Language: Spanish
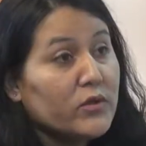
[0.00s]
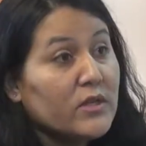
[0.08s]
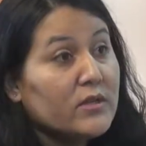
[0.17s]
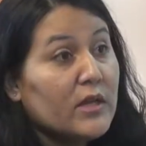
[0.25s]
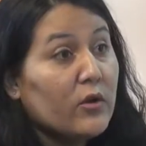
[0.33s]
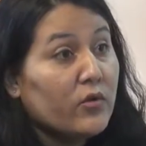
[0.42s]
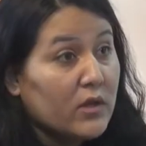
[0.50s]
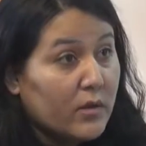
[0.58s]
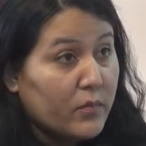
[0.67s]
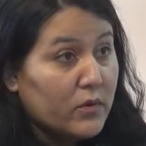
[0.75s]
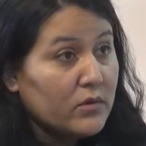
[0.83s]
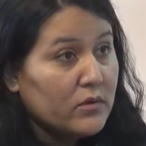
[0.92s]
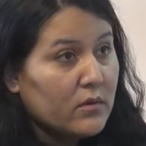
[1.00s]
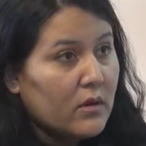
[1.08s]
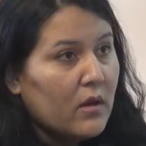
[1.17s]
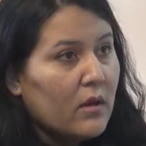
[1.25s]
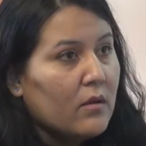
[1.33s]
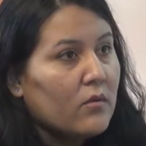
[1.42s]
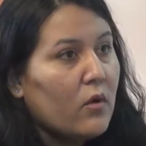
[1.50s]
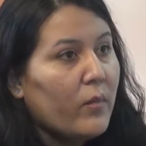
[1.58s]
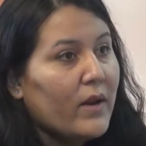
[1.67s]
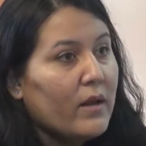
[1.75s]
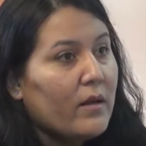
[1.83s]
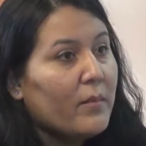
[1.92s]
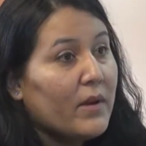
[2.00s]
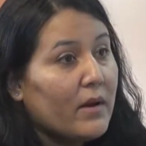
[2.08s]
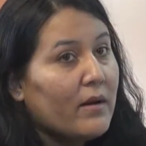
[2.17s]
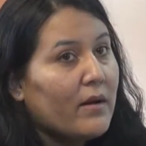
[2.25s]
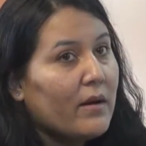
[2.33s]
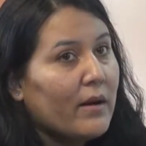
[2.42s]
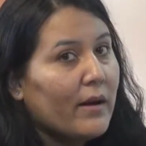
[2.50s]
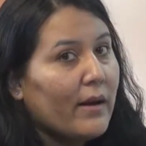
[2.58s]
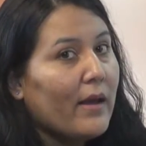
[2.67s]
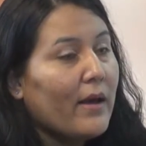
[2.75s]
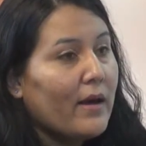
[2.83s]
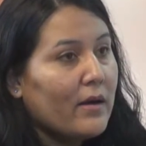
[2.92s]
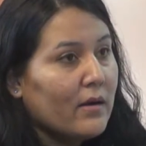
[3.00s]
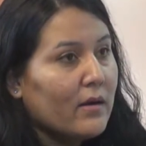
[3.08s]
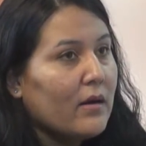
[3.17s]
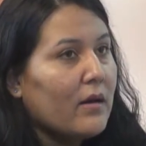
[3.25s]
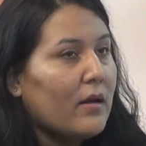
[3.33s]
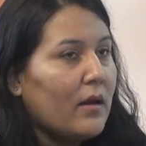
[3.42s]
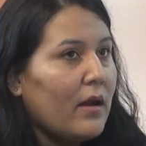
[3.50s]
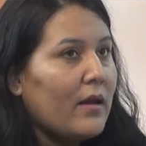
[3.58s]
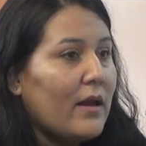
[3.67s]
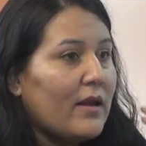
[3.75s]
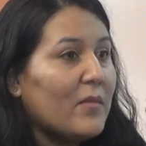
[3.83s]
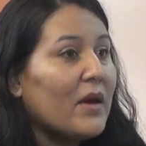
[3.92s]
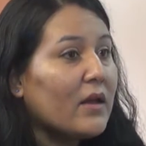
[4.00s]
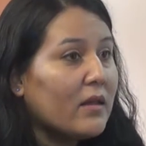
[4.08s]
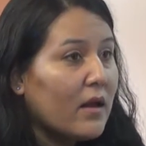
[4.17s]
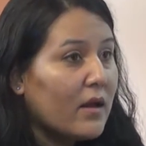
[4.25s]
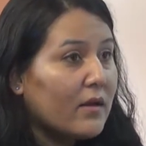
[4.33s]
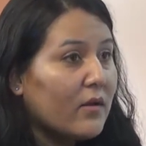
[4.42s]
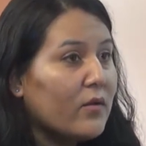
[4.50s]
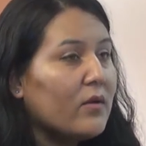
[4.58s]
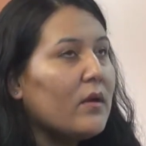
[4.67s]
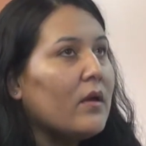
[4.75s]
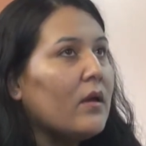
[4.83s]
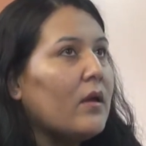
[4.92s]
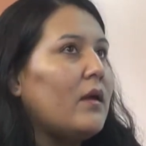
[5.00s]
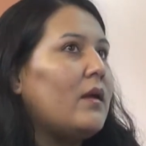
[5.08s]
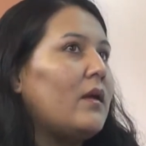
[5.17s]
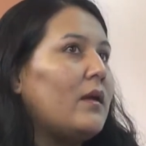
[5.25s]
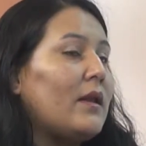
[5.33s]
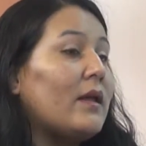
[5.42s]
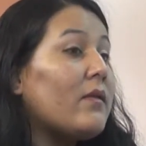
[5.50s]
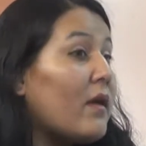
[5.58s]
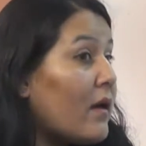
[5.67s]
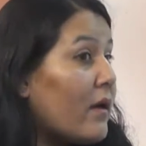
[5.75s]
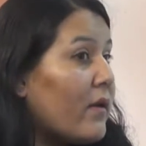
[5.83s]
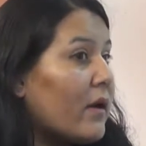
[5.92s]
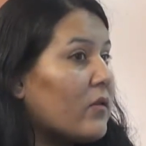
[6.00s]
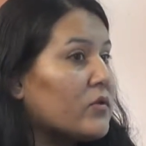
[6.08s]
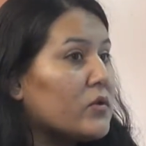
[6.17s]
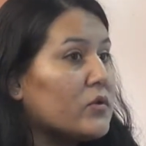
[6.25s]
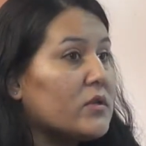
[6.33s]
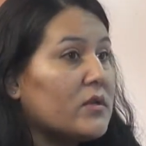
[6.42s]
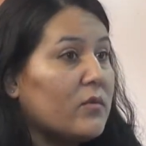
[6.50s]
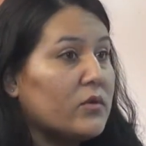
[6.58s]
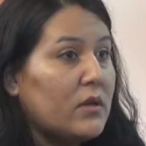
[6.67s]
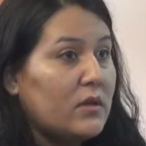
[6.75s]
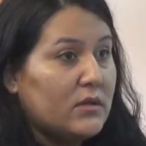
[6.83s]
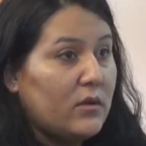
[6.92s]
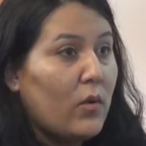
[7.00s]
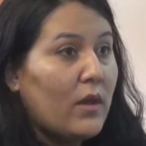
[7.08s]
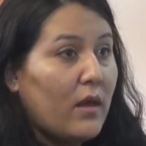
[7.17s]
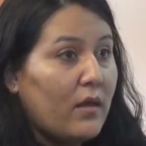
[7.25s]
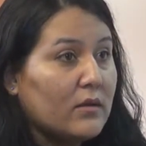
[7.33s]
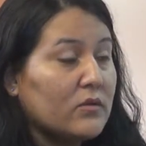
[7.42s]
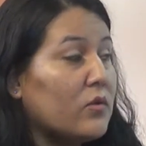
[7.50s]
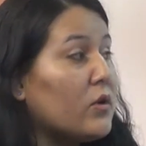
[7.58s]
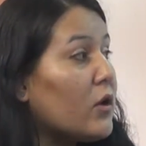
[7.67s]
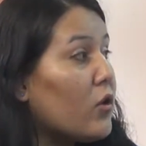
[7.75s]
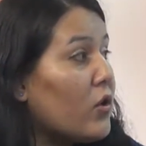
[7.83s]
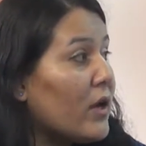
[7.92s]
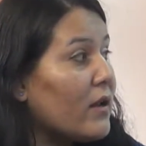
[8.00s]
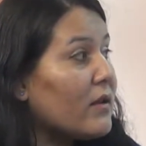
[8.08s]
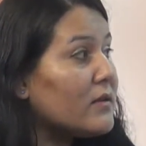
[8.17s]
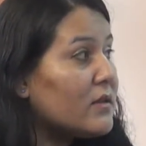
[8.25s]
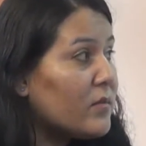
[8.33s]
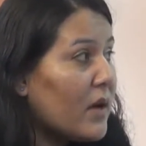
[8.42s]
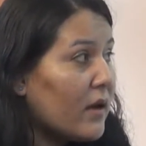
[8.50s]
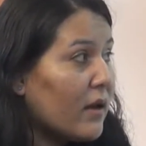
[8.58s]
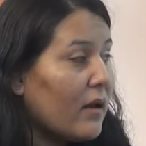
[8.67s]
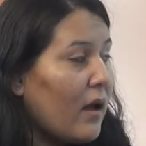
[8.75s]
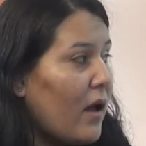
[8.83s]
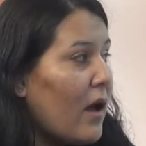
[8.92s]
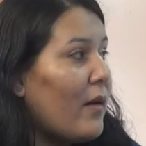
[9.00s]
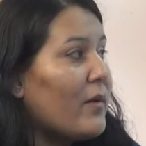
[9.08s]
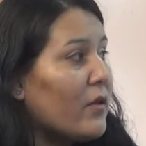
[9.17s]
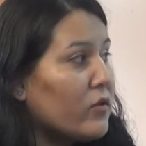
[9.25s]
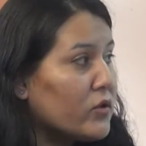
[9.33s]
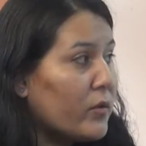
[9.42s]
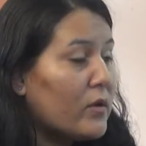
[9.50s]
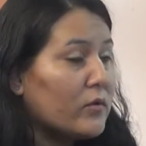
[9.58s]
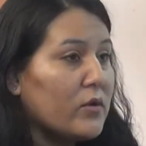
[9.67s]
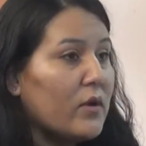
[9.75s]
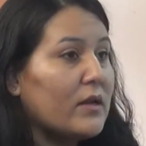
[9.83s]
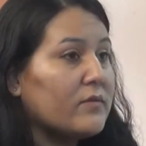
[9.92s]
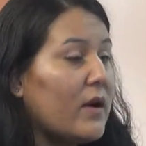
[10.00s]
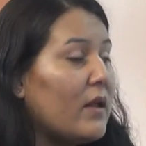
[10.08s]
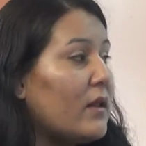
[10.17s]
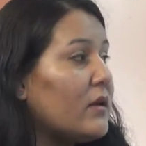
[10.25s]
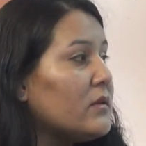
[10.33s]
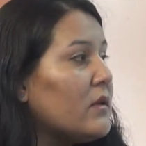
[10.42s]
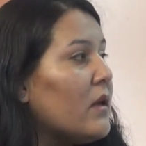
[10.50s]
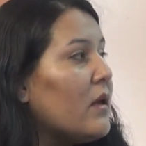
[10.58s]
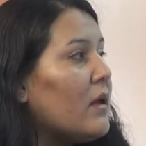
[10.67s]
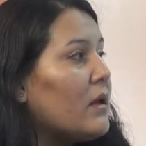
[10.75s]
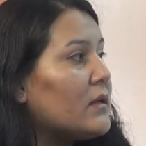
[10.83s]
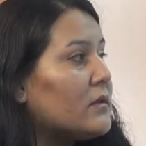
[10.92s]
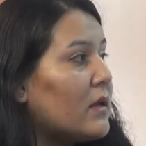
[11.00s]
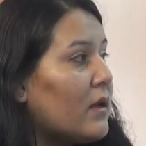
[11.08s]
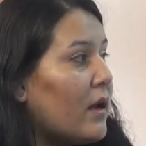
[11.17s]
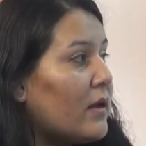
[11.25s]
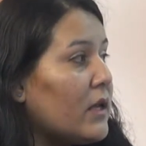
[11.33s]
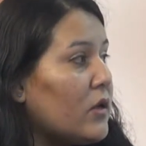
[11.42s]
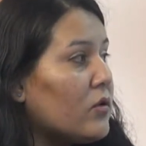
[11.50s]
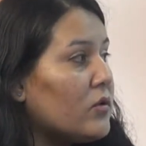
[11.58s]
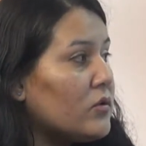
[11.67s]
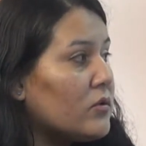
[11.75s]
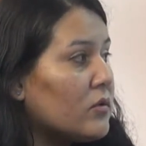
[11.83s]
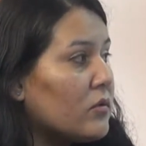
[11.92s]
estereotipos ¿no? para, para crear el imaginario eh, la idea de que nosotros estamos en desigualdades, ¿no? Y colocan en esta imagen, hablando sobre el uso de las faldas, este, a niños